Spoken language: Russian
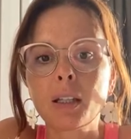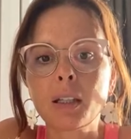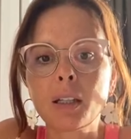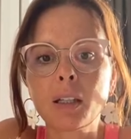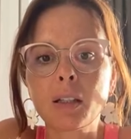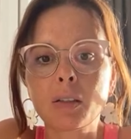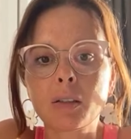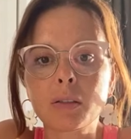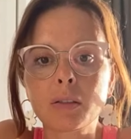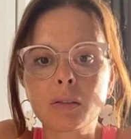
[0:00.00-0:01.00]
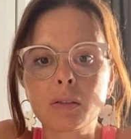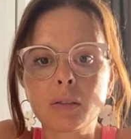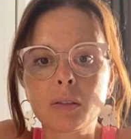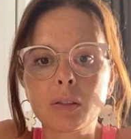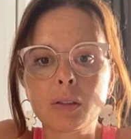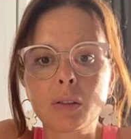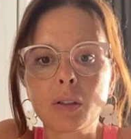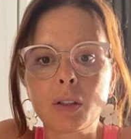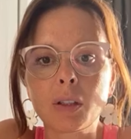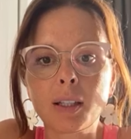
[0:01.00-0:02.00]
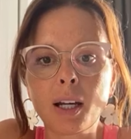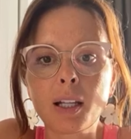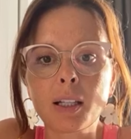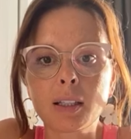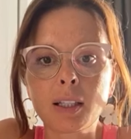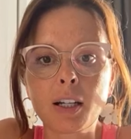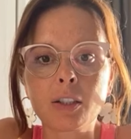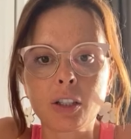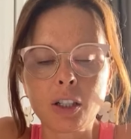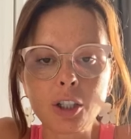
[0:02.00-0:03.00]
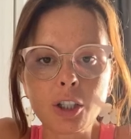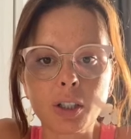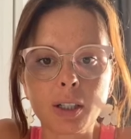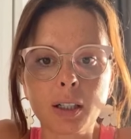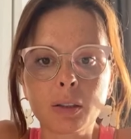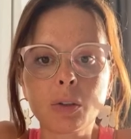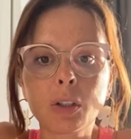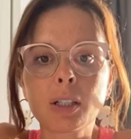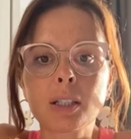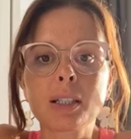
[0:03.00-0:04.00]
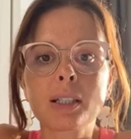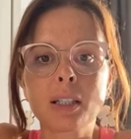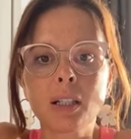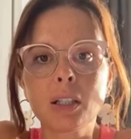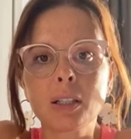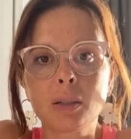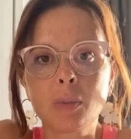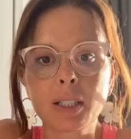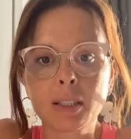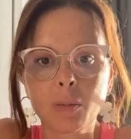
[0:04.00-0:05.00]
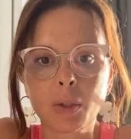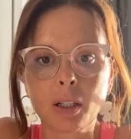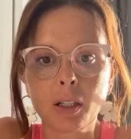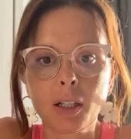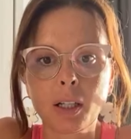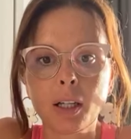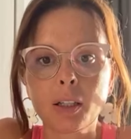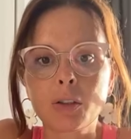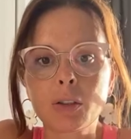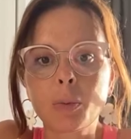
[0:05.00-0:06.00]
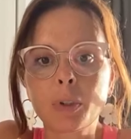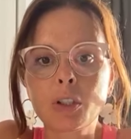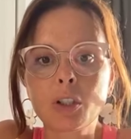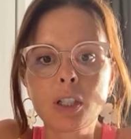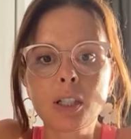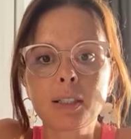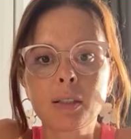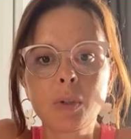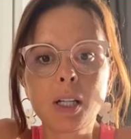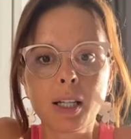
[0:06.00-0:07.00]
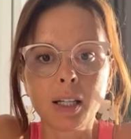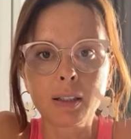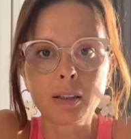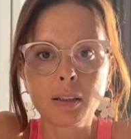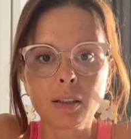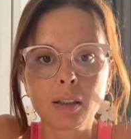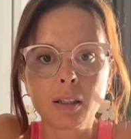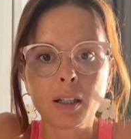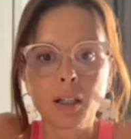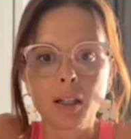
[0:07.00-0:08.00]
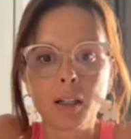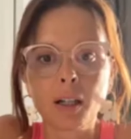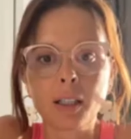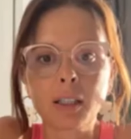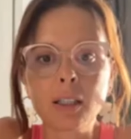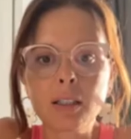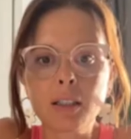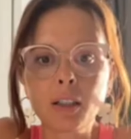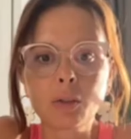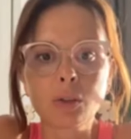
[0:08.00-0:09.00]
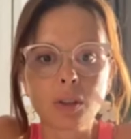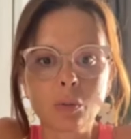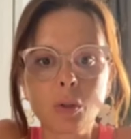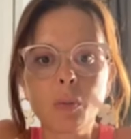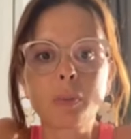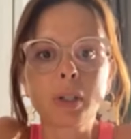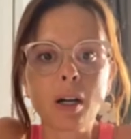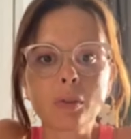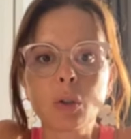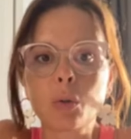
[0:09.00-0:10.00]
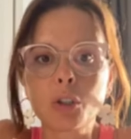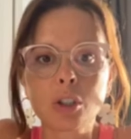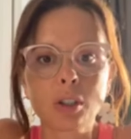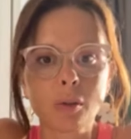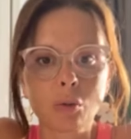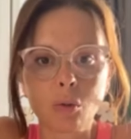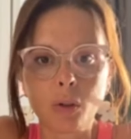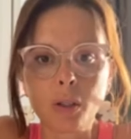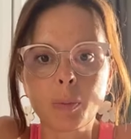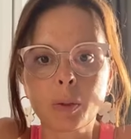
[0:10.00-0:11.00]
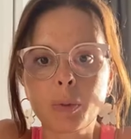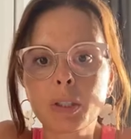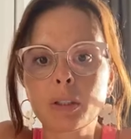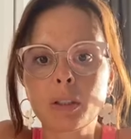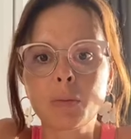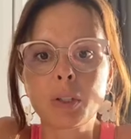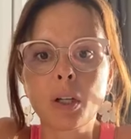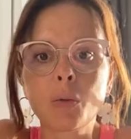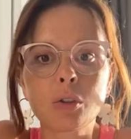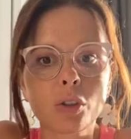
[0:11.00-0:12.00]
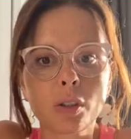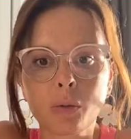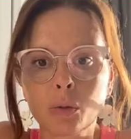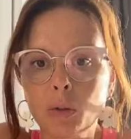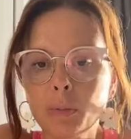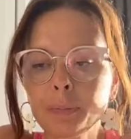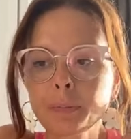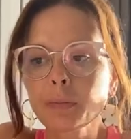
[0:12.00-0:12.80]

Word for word: И я та женщина, которая сделала себя сама. То есть на протяжении семи лет а, есть те, кто со мной, правда, очень давно и подписаны на меня очень давно.